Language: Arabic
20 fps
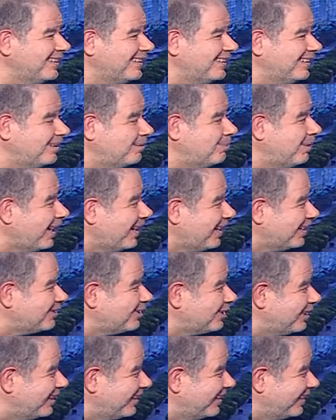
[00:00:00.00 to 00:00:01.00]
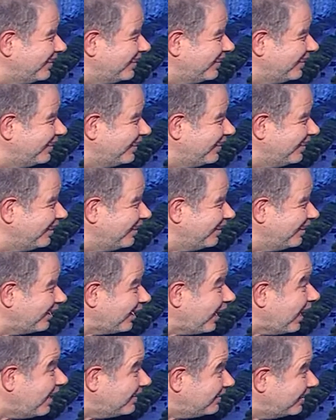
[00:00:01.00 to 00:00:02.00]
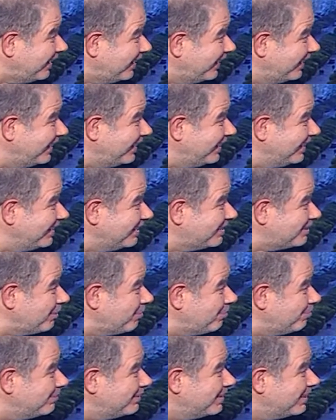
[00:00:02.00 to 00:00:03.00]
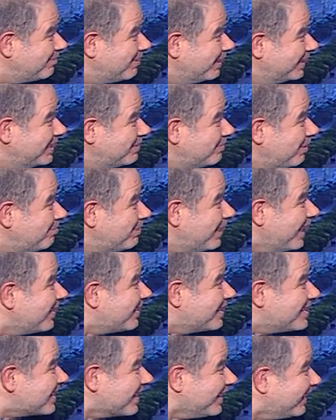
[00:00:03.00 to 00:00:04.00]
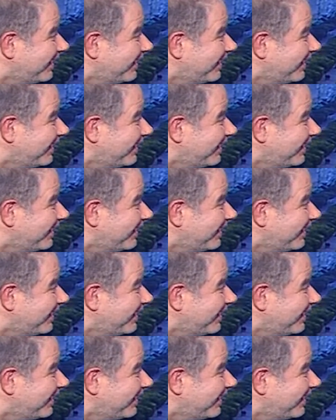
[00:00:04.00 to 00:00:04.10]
ابعاد القاده تم ديما ديما بهذا الشكل